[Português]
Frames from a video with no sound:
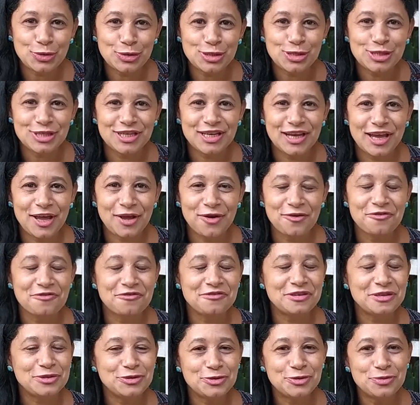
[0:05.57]
hoje é um
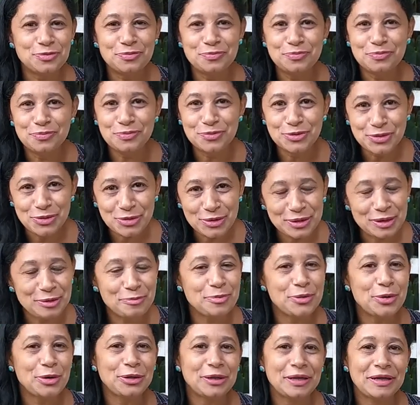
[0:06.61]
vídeo muito
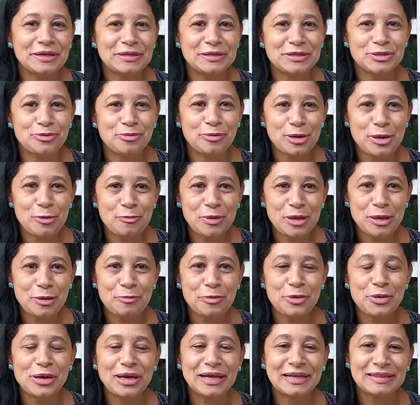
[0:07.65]
importante para mim
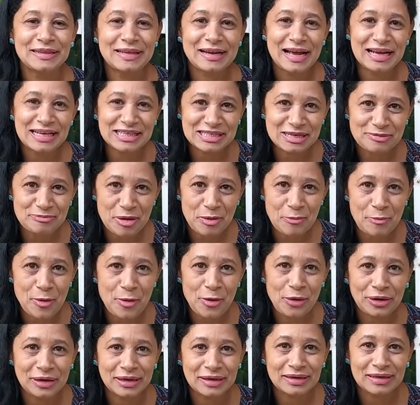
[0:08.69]
porque traz à
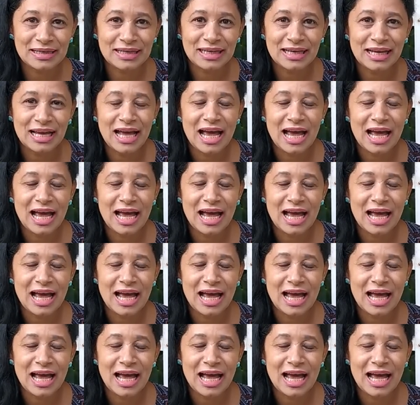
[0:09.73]
memória